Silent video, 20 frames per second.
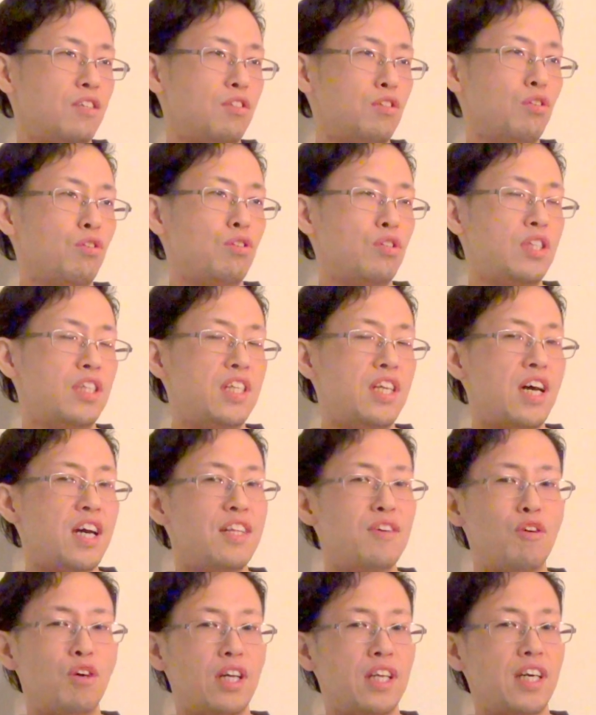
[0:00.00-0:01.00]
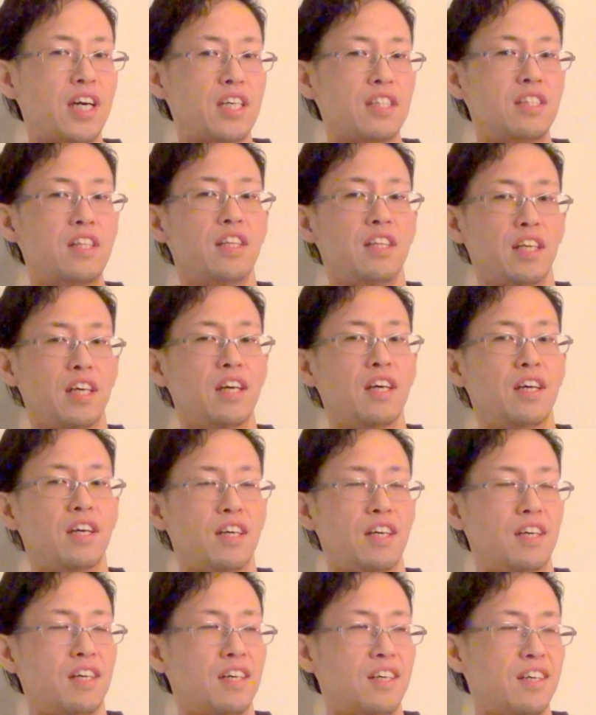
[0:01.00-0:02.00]
ちょっと知り合いにお金貸してて、
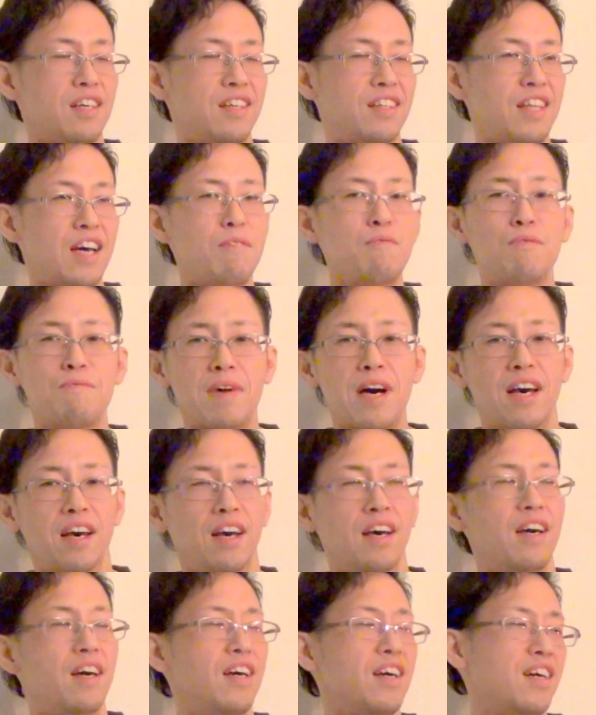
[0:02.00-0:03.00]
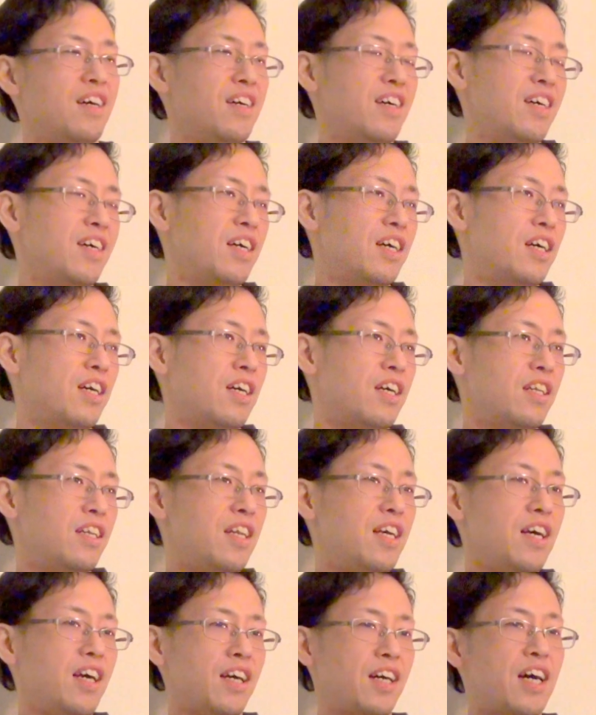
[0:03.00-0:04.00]
だいぶ前
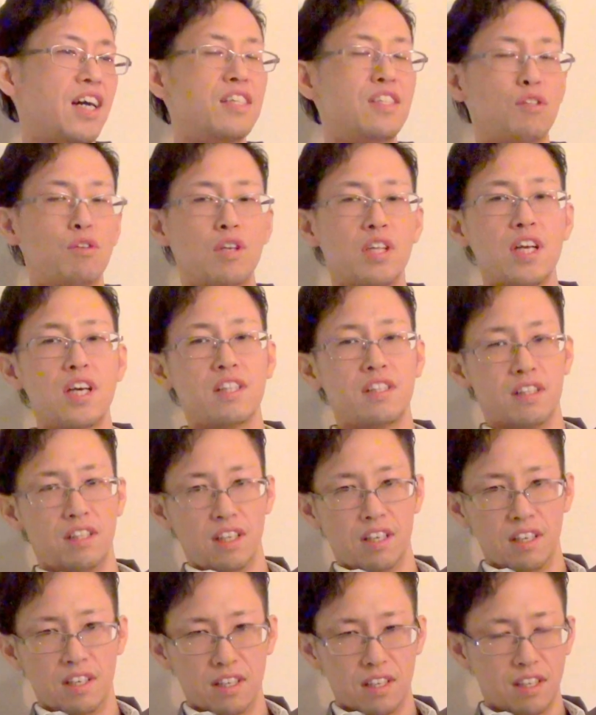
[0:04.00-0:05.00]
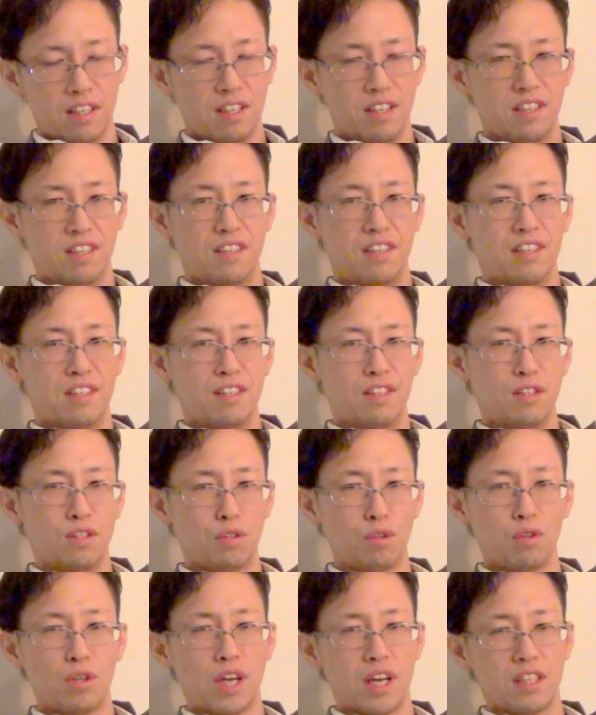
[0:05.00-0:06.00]
で返してくれないって
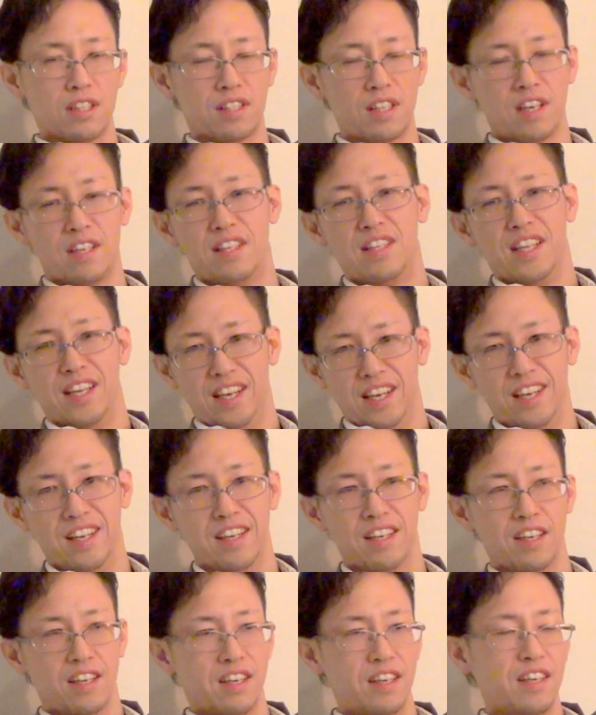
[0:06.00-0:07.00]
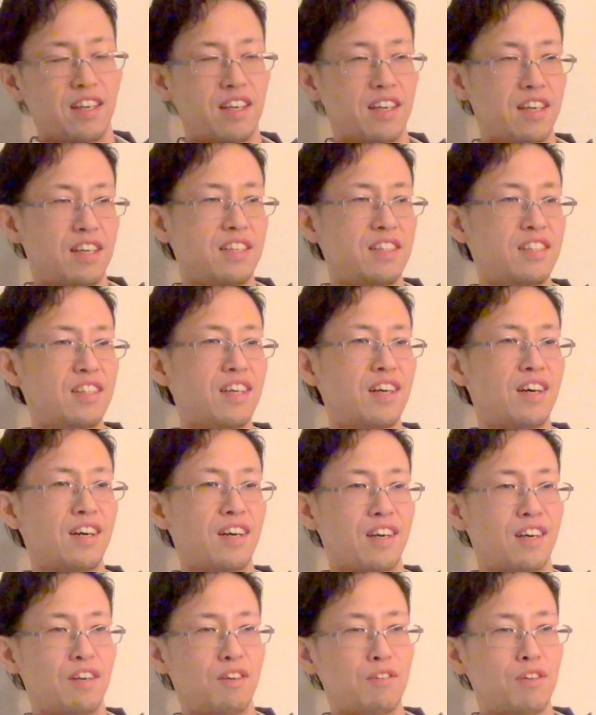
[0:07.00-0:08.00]
相談されて、じゃ
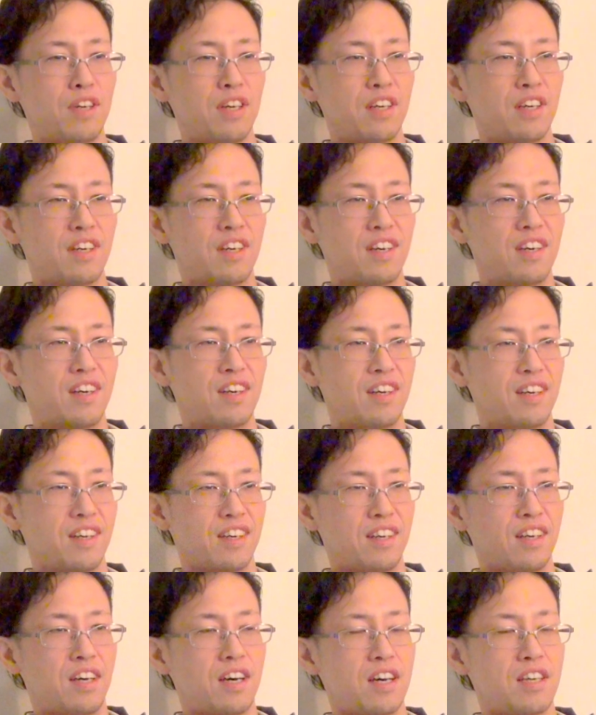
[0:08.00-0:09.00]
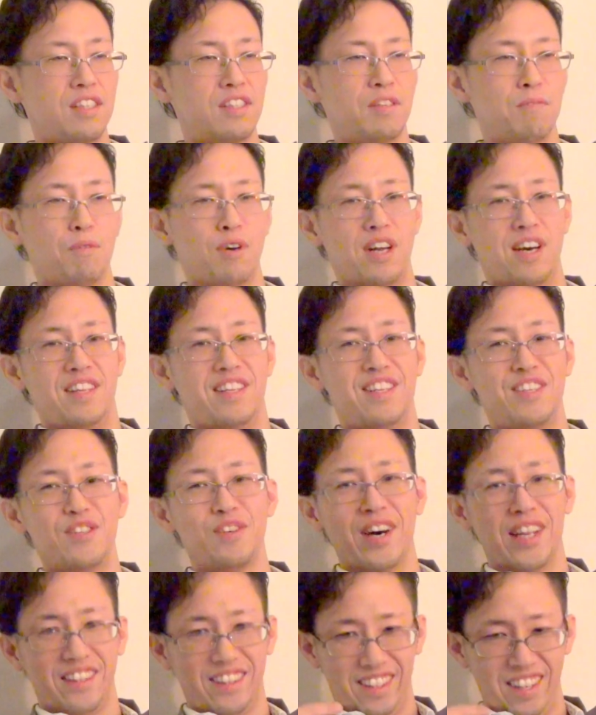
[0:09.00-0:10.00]
あ俺返してもらいに行
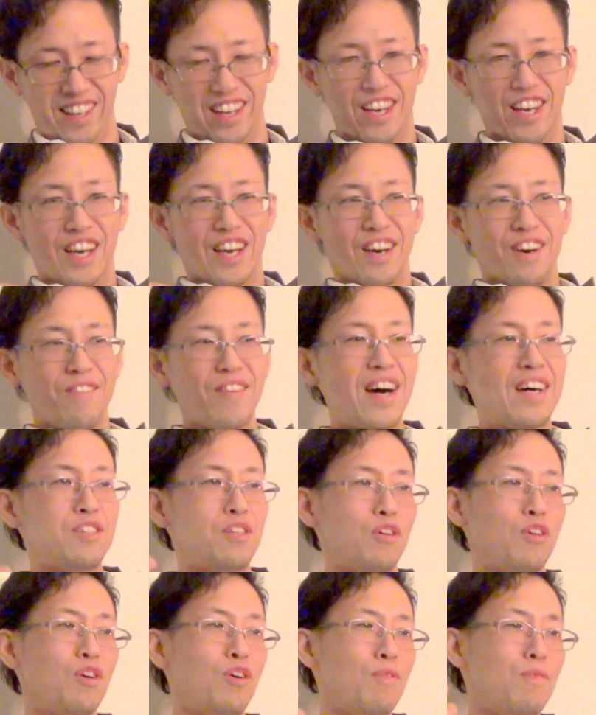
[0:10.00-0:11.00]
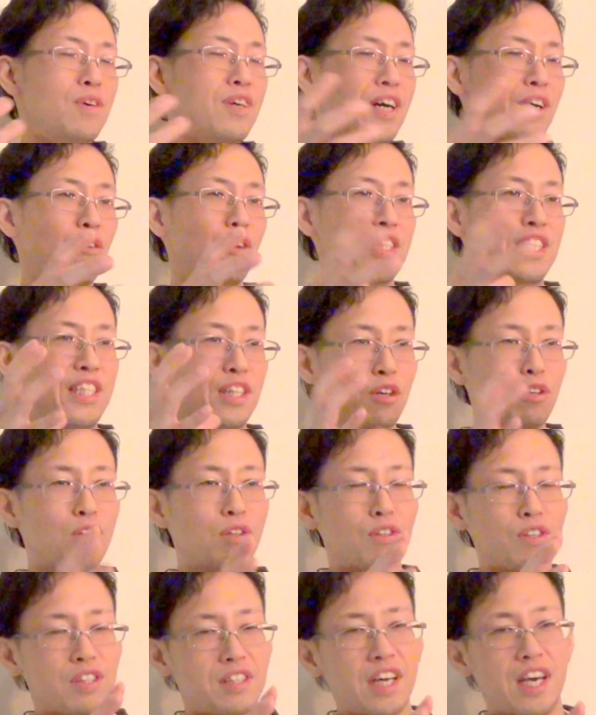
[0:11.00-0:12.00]
くわって、まあその僕はこれ仕
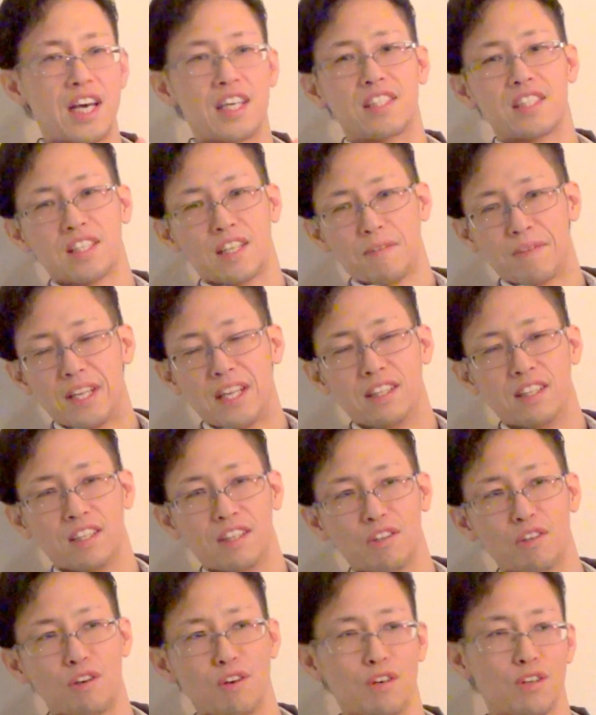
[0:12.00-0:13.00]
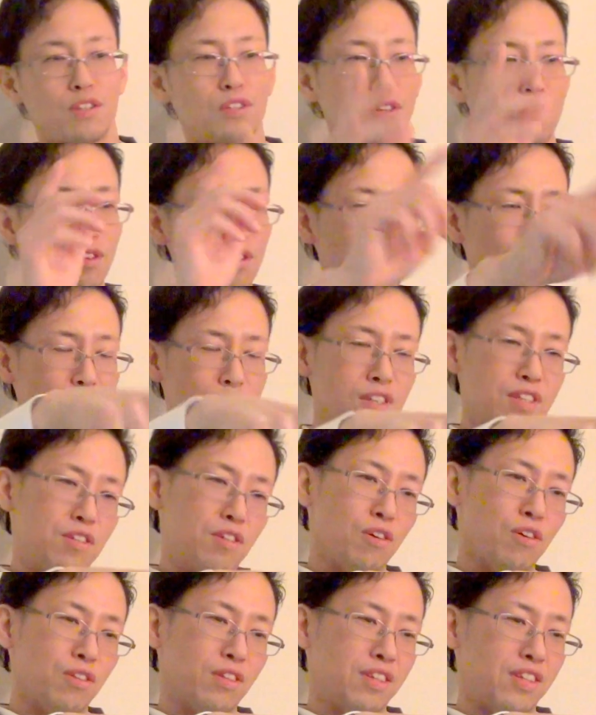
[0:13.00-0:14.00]
事としてはやっちゃダメなんだけど、その
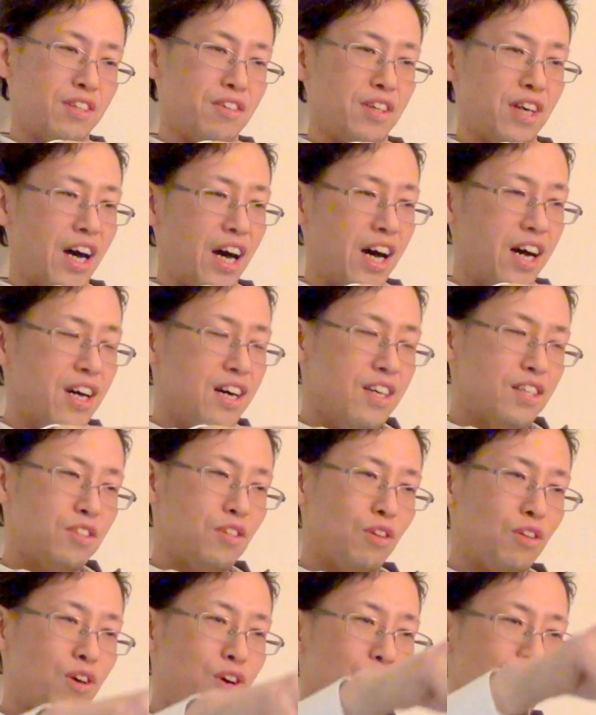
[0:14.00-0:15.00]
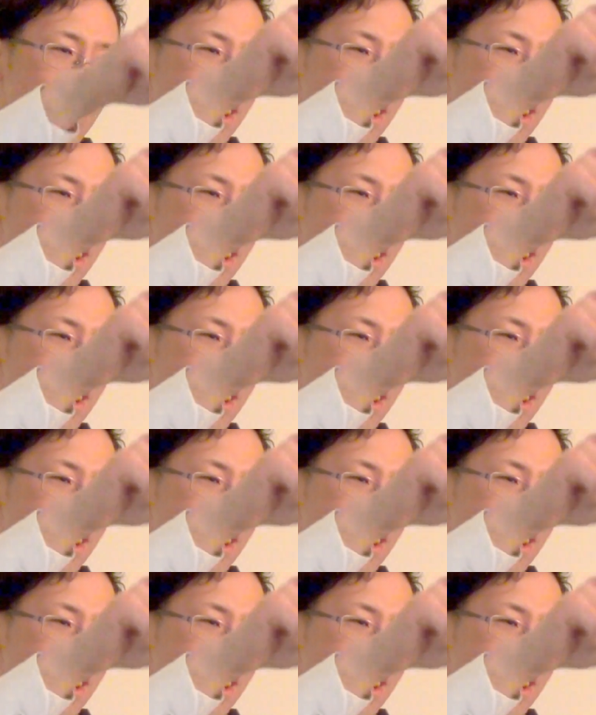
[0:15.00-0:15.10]
人っていうかその